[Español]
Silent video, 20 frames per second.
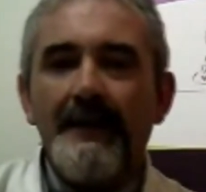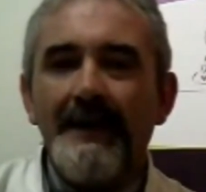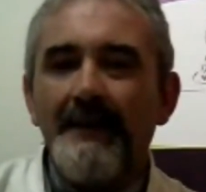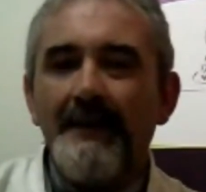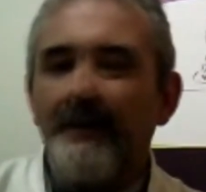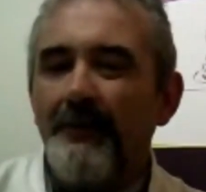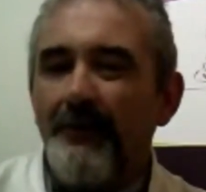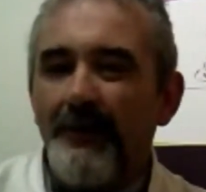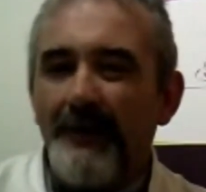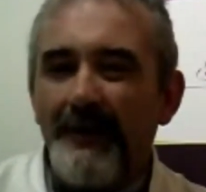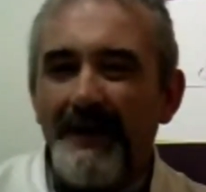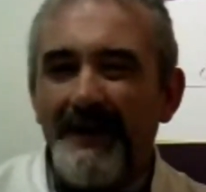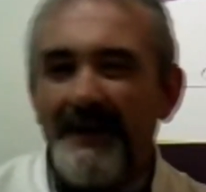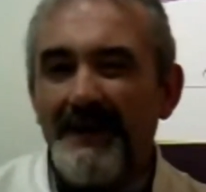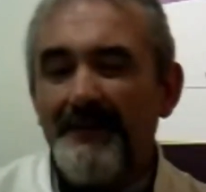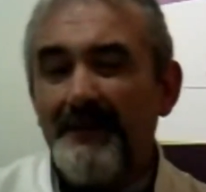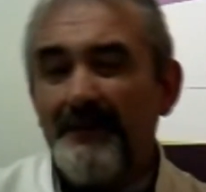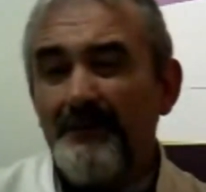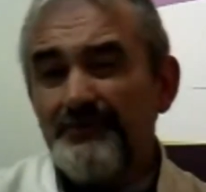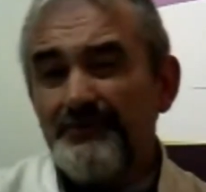que la
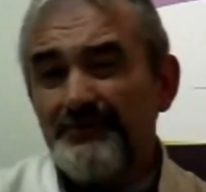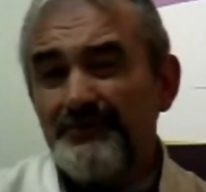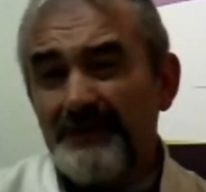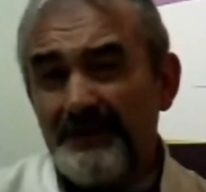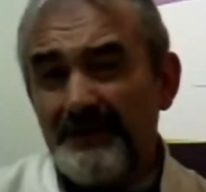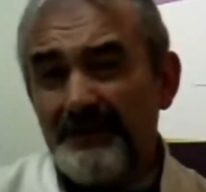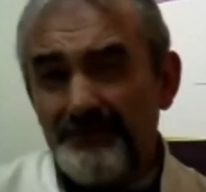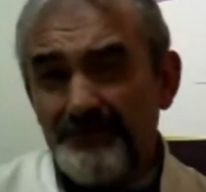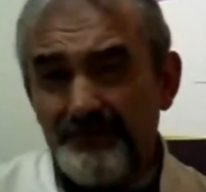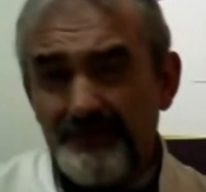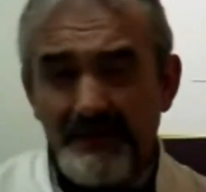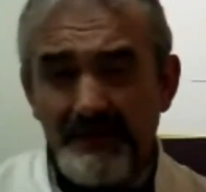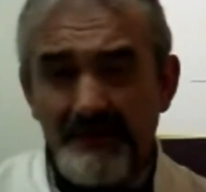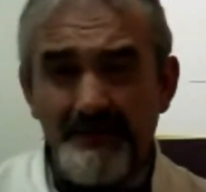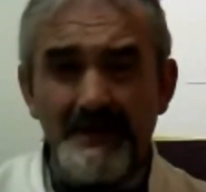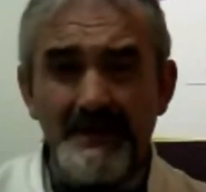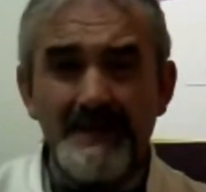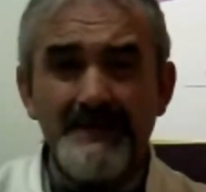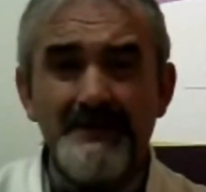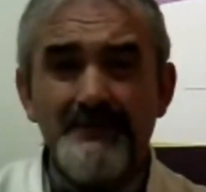biología lleva muchos años,
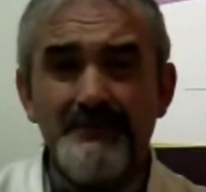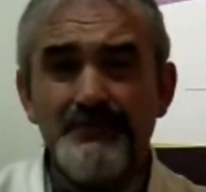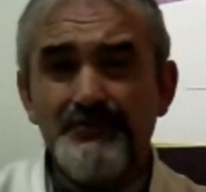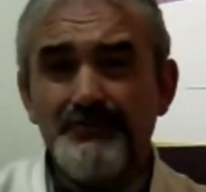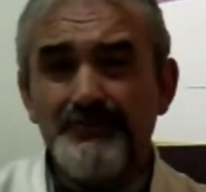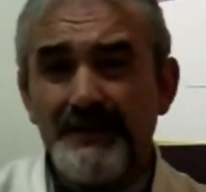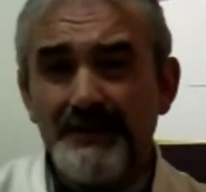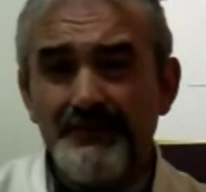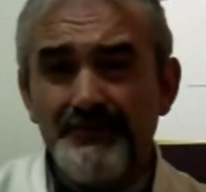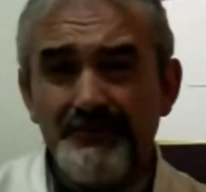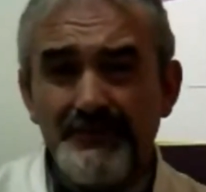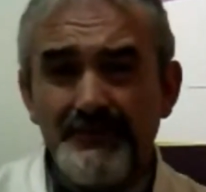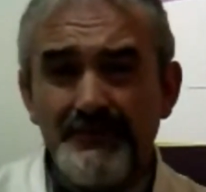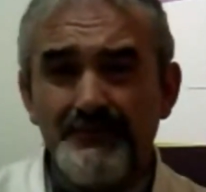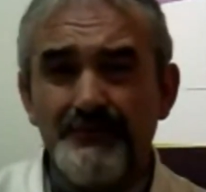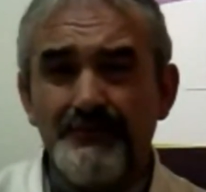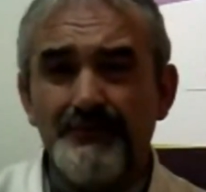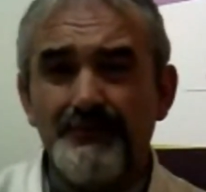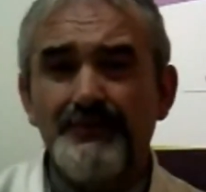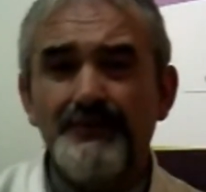la vida lleva muchos años de
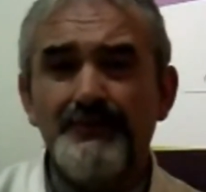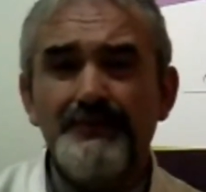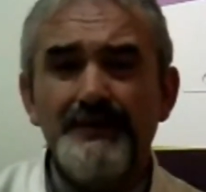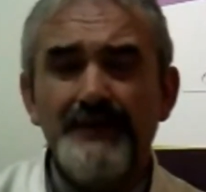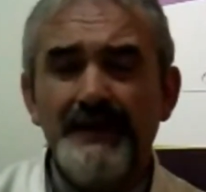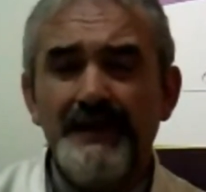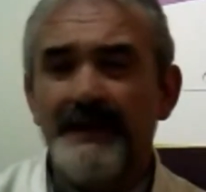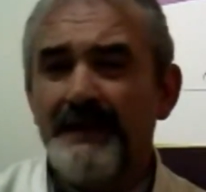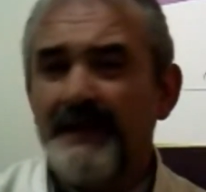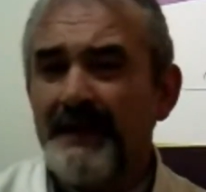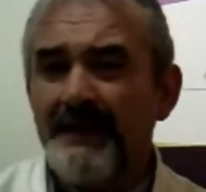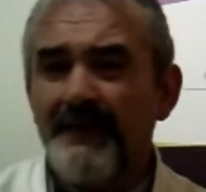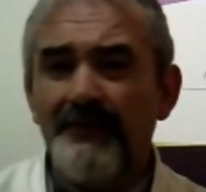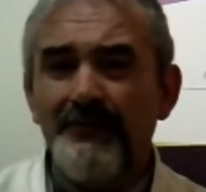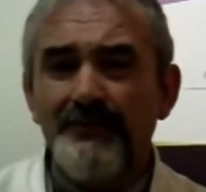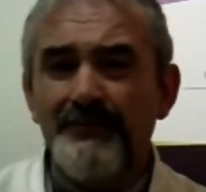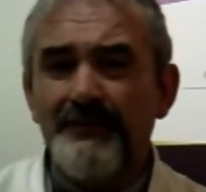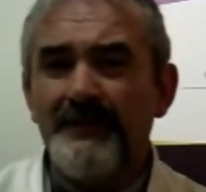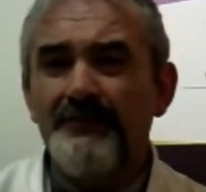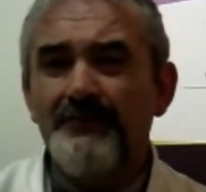evolución y ya ha
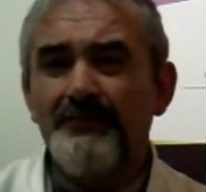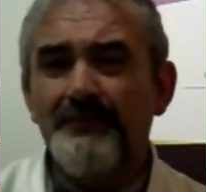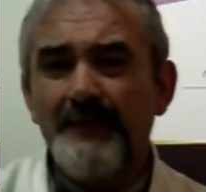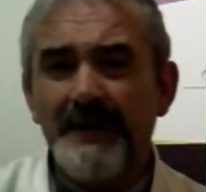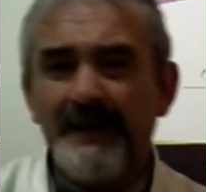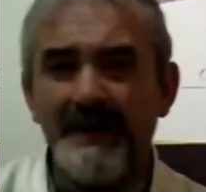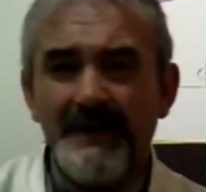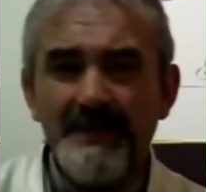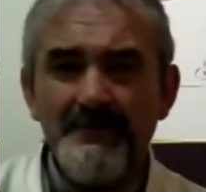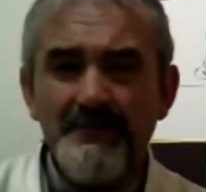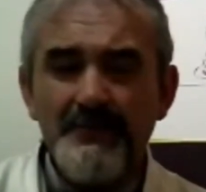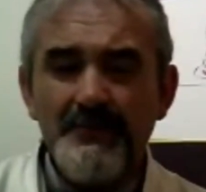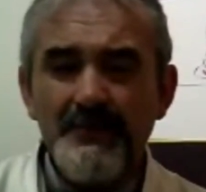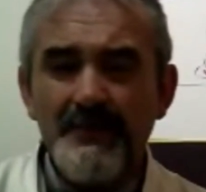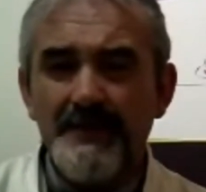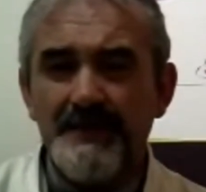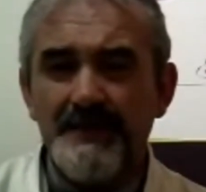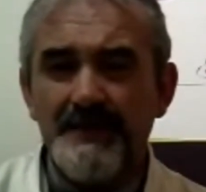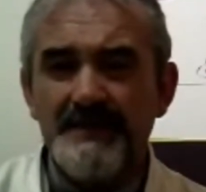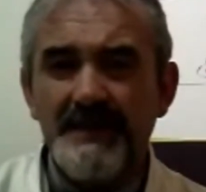encontrado los mecanismos
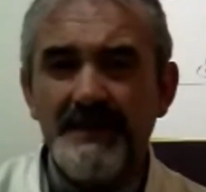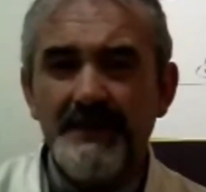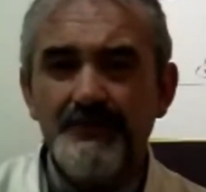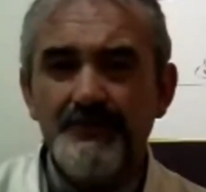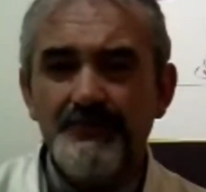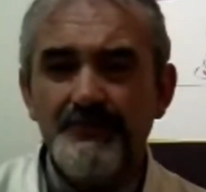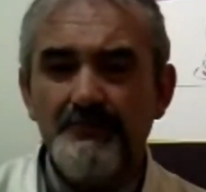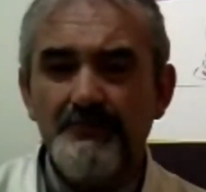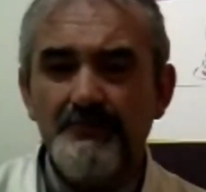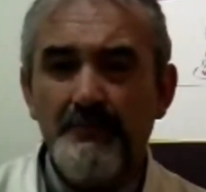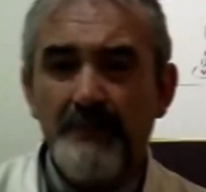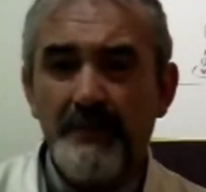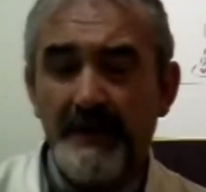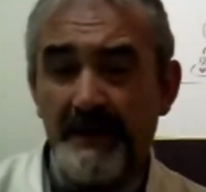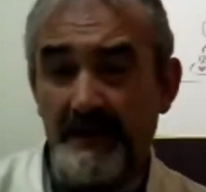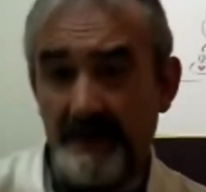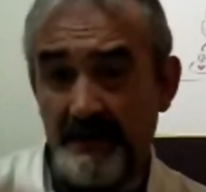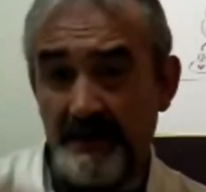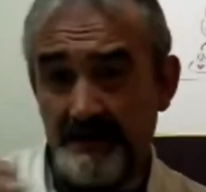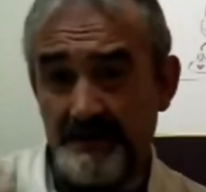necesarios para
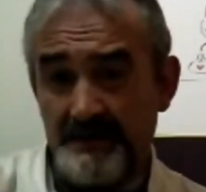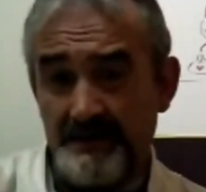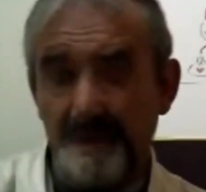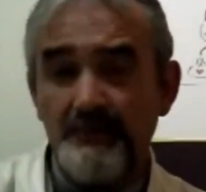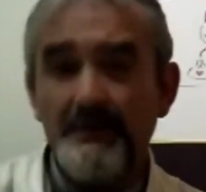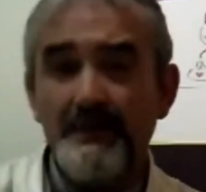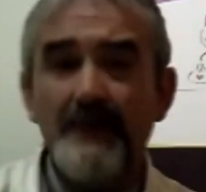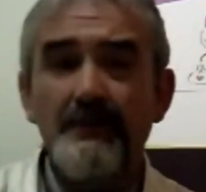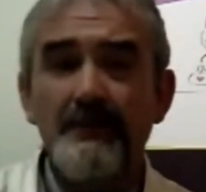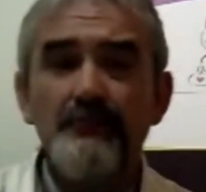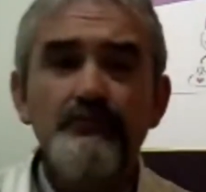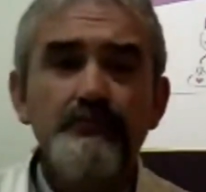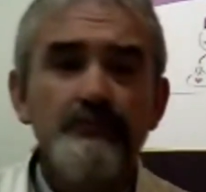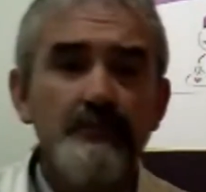que el ser humano